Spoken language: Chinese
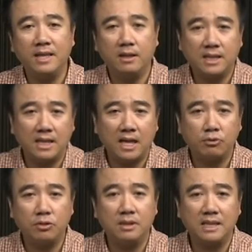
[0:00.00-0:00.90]
也接下
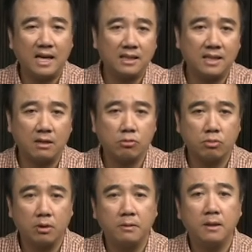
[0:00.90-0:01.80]
去这样讲
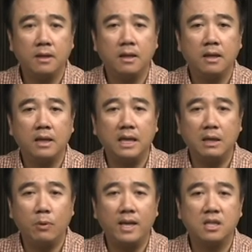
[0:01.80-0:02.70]
说：“
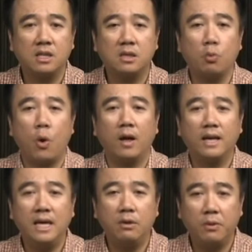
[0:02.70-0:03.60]
因为这是我
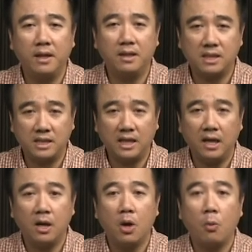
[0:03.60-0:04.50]
立约的血，